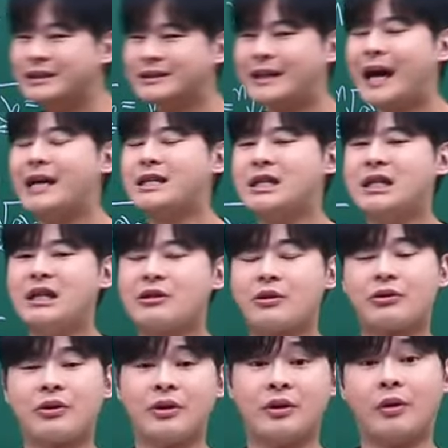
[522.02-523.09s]
사실이
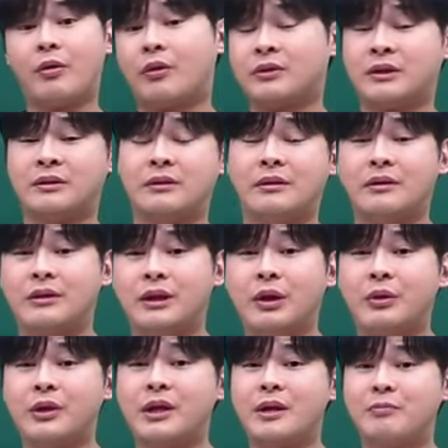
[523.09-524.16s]
적혀 있는 거거든.
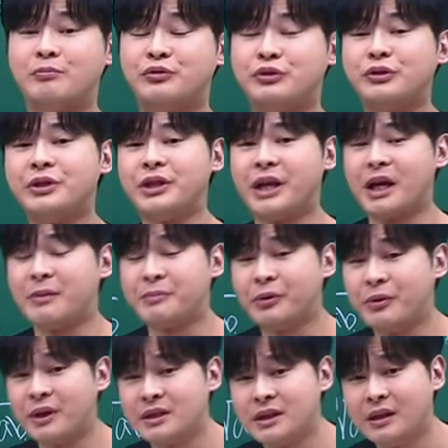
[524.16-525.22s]
여기에 무슨 이해가
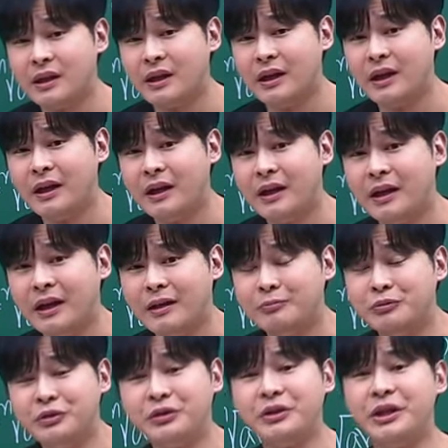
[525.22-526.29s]
필요하지?
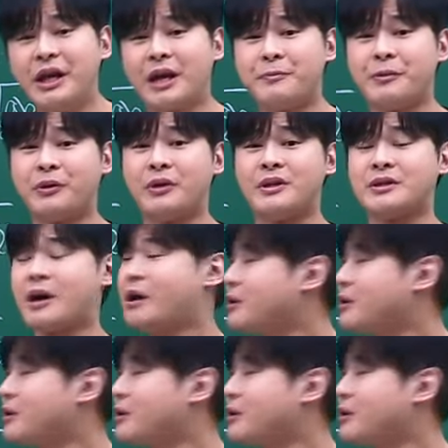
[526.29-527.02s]
무슨 이해가 필요하지?